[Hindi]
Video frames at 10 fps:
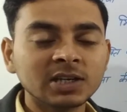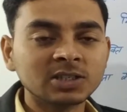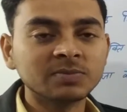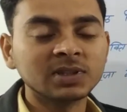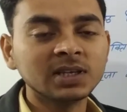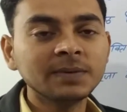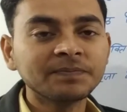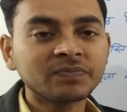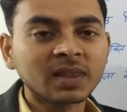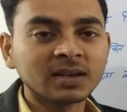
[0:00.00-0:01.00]
स्मृति
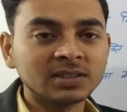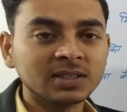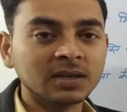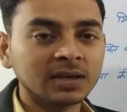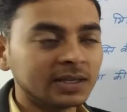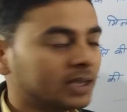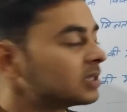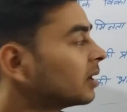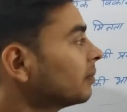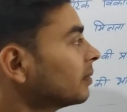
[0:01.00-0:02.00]
ये
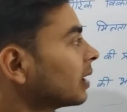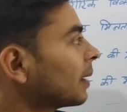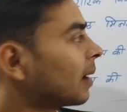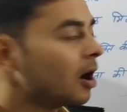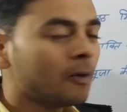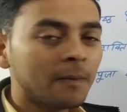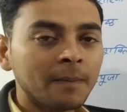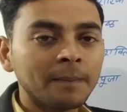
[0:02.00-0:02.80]
सब का भाव